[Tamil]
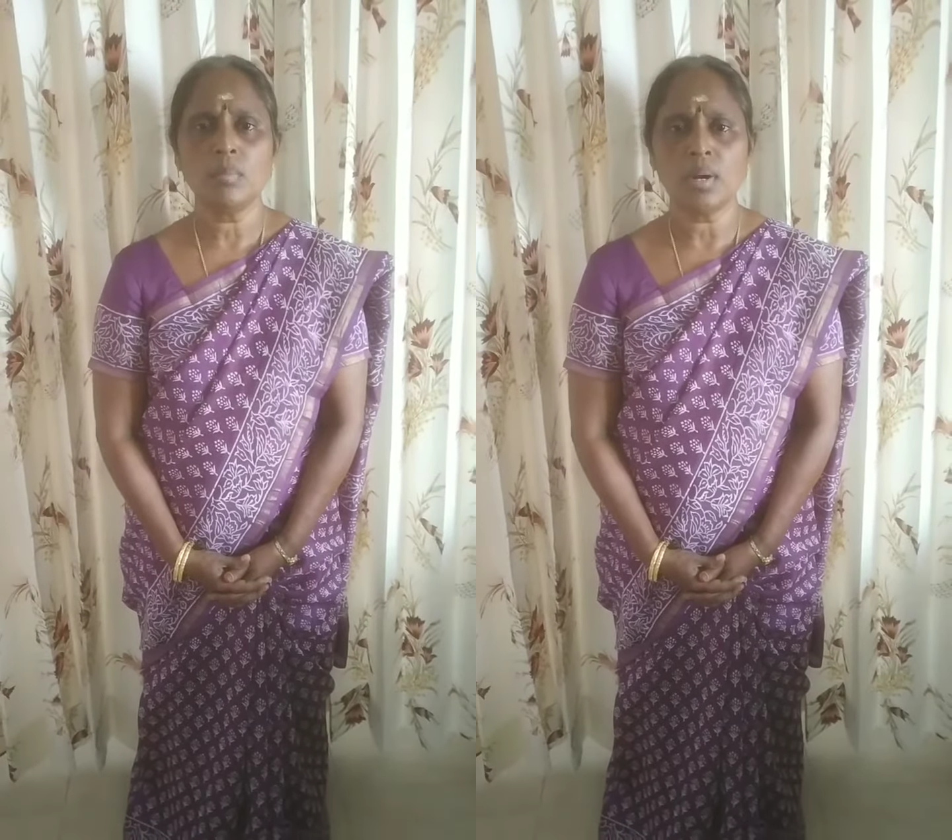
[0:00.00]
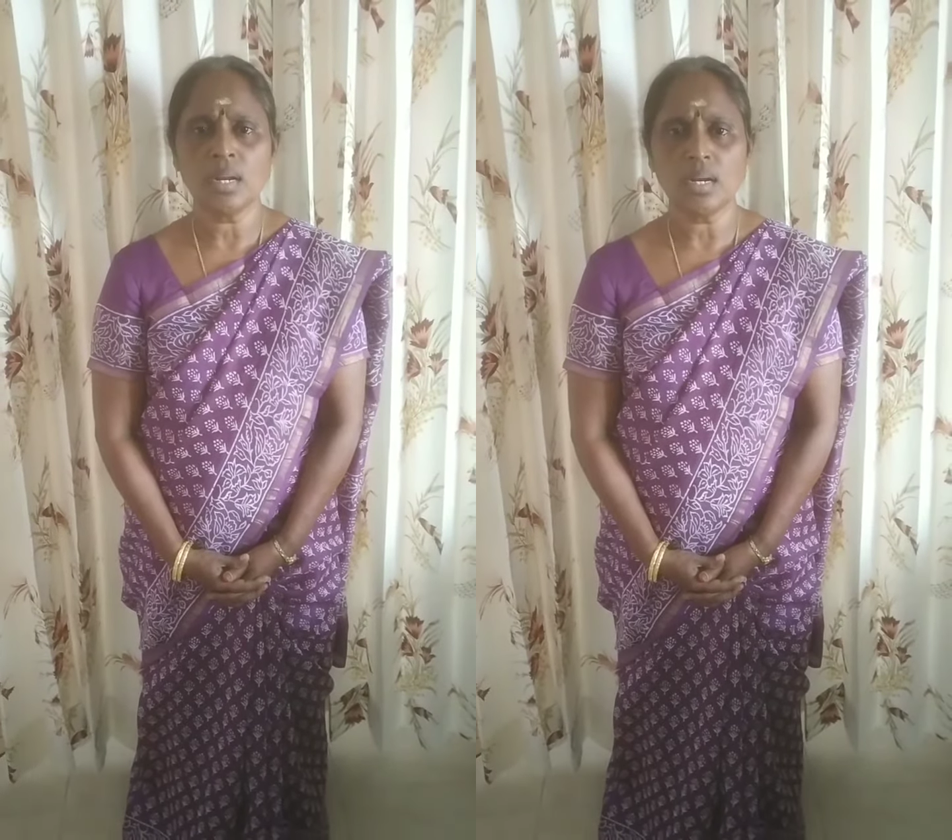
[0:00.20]

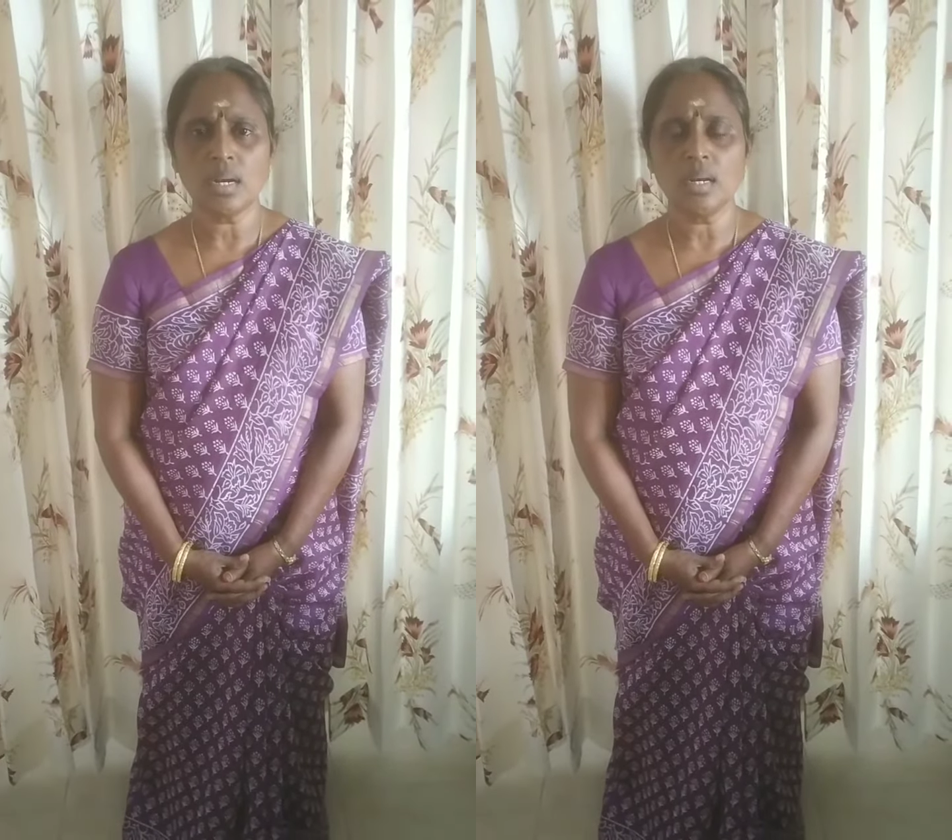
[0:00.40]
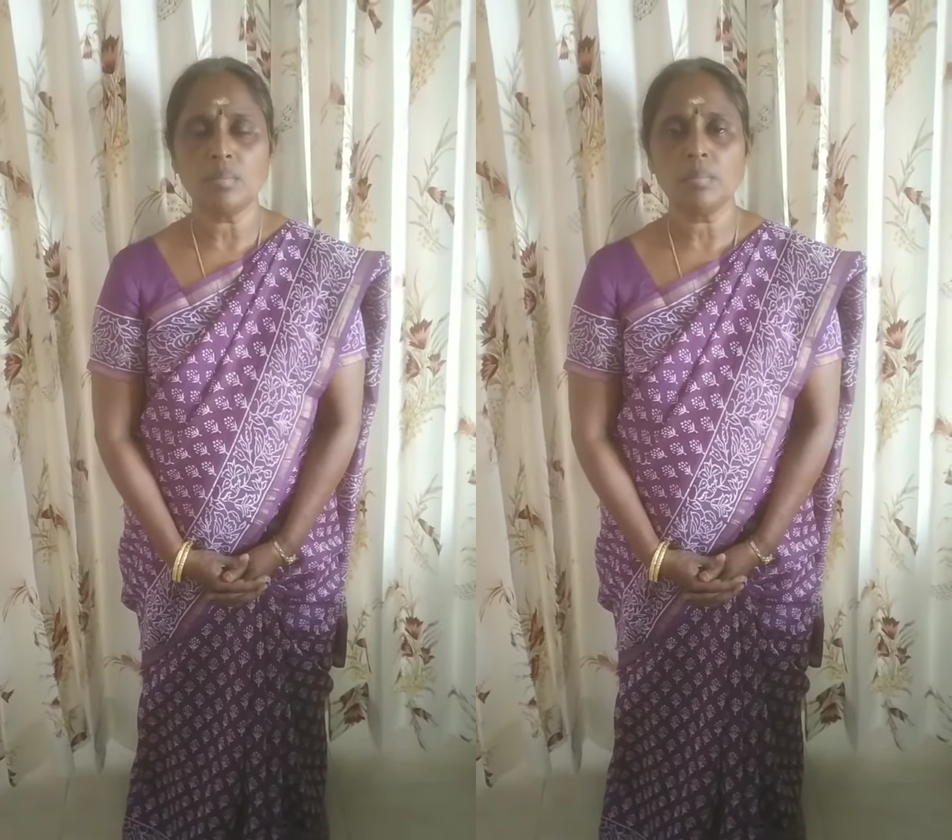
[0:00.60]

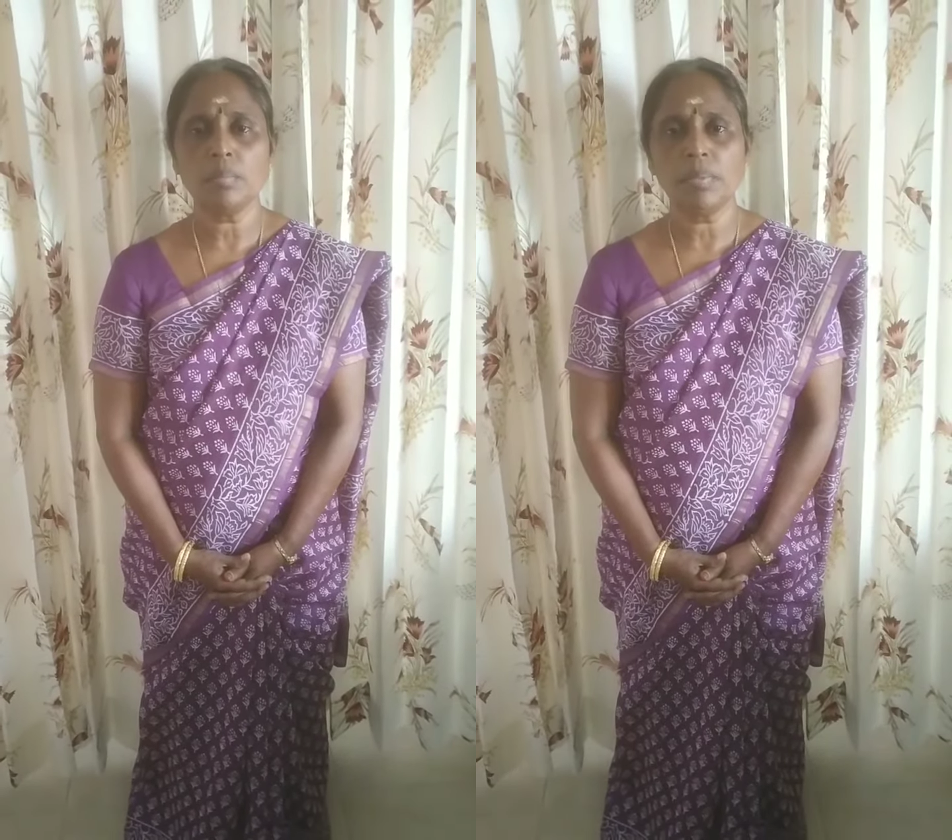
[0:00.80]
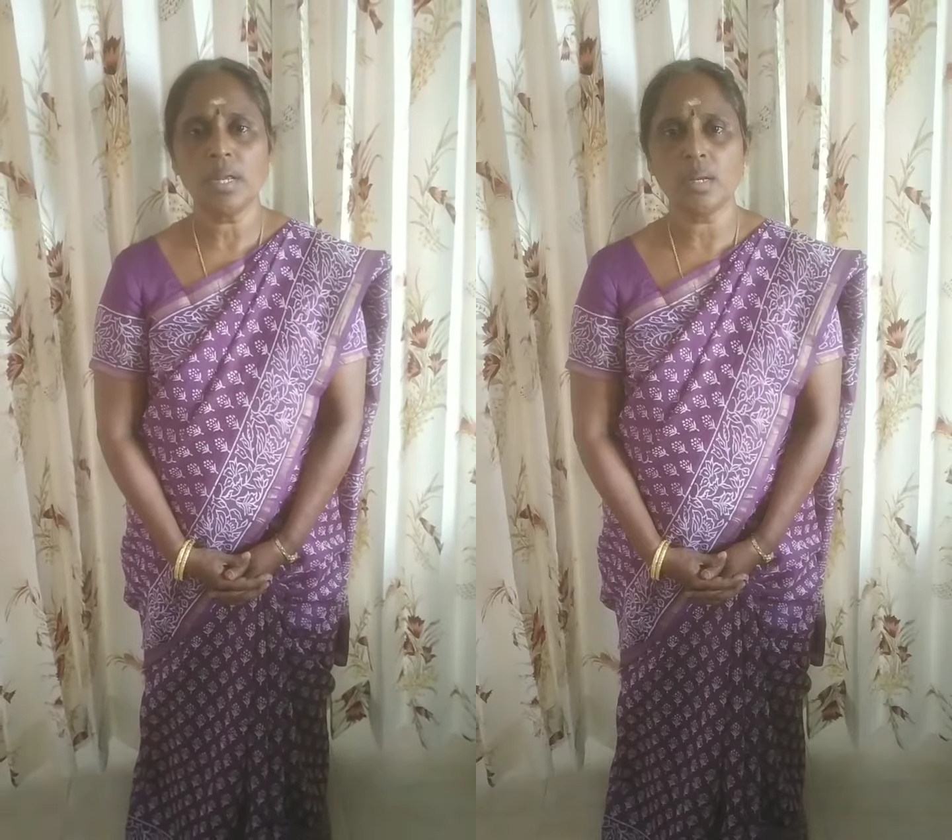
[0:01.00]
மனநலம்
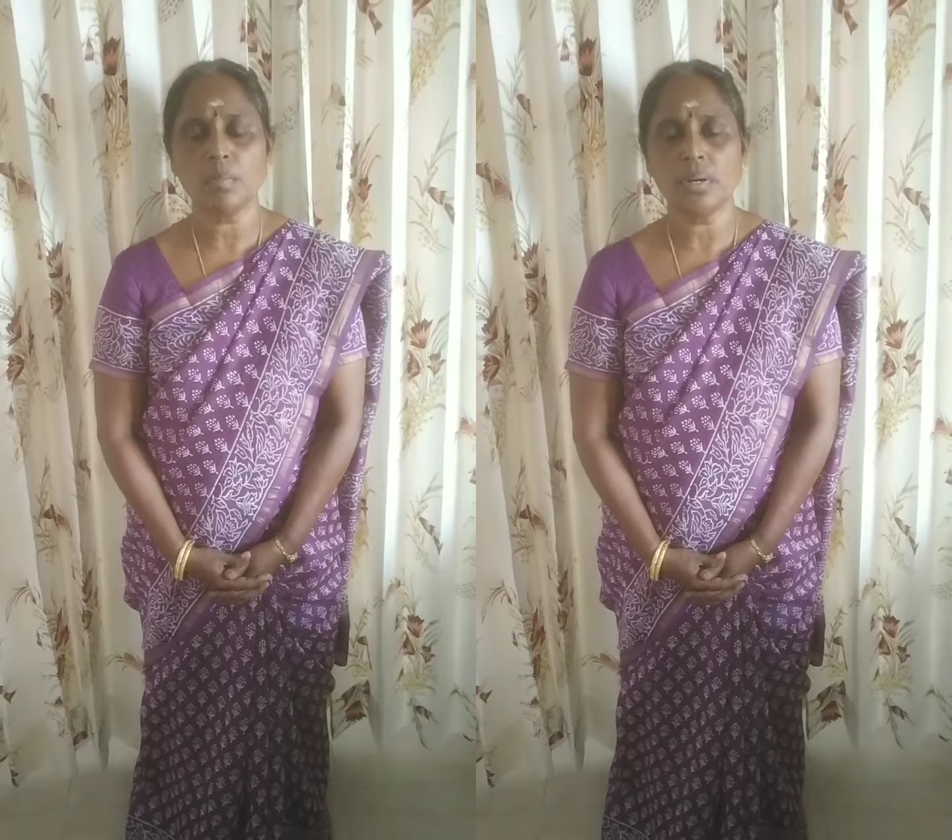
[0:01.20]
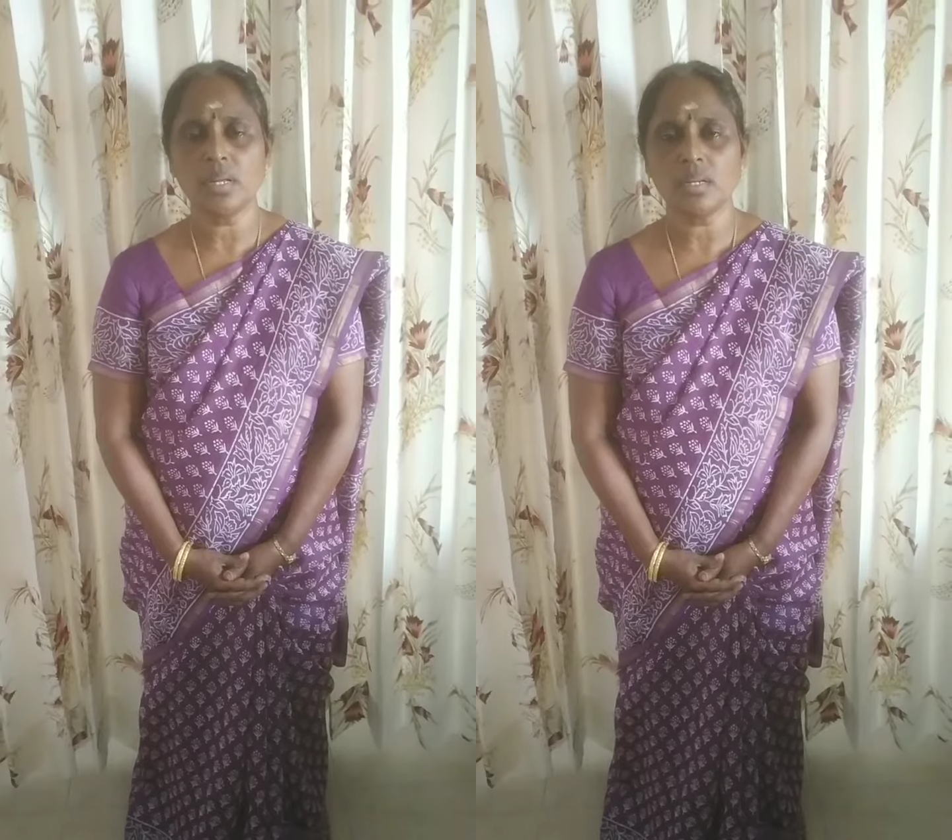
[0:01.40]

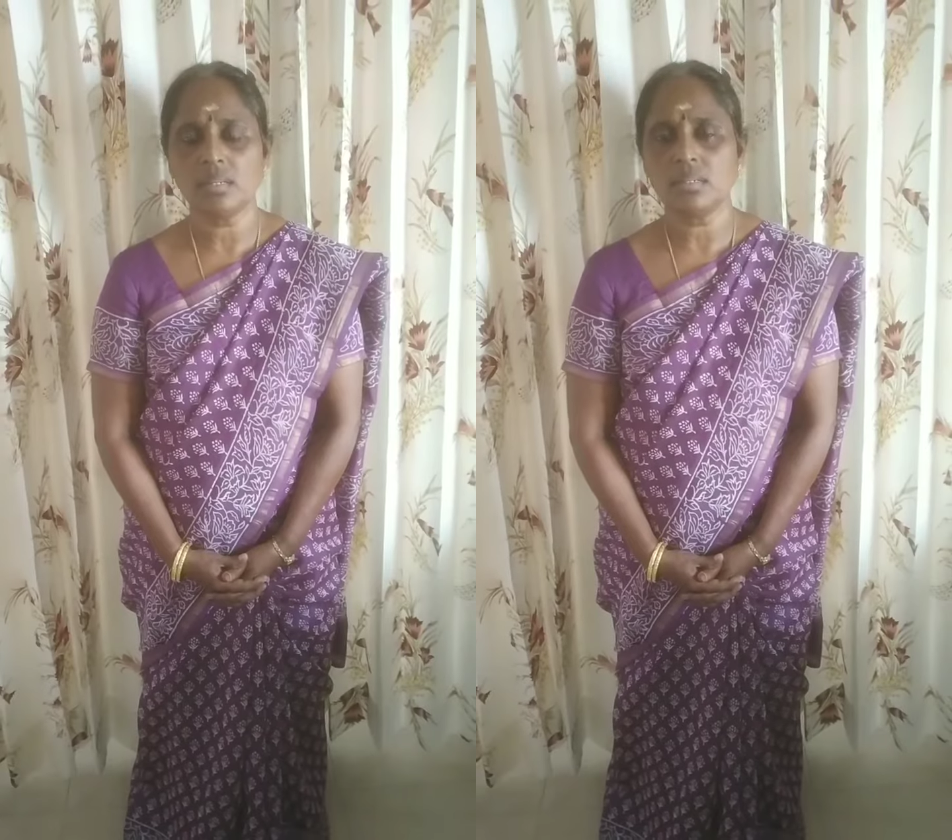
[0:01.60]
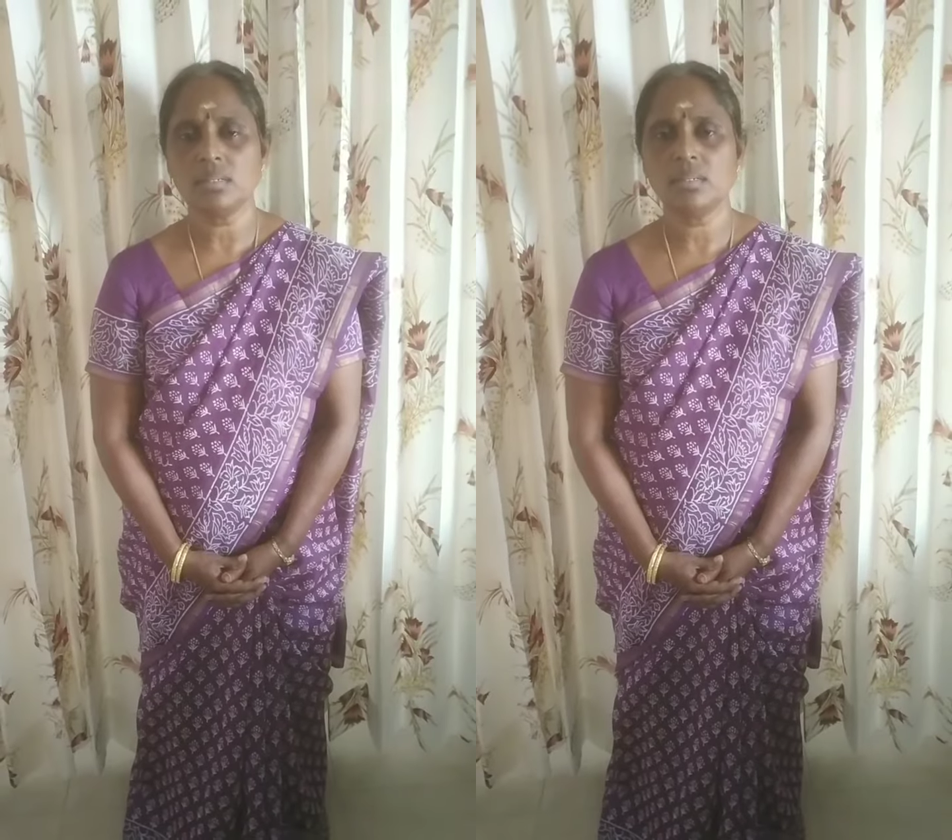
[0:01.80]
பேணப்படுகிறது